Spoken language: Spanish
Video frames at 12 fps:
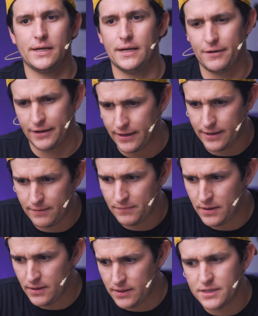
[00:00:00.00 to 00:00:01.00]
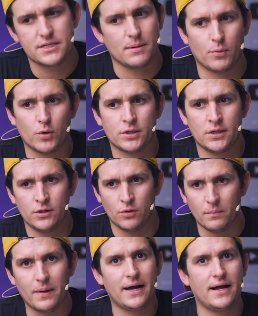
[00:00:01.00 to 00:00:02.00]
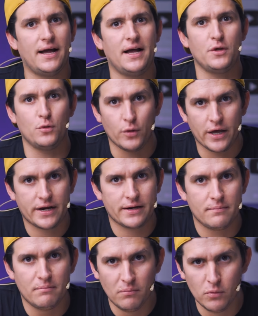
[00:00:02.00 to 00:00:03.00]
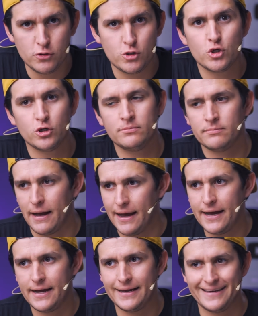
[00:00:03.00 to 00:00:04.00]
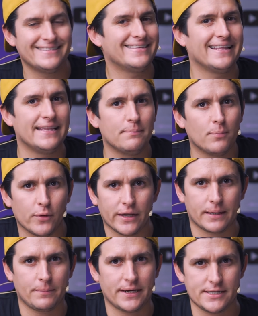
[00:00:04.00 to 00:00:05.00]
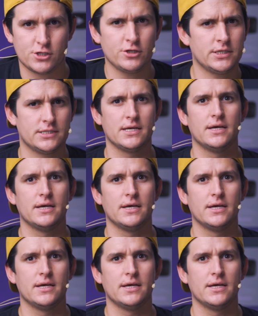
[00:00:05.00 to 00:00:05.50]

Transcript: que la verdad este aporte nos va a ayudar mucho a este tipo de reparaciones.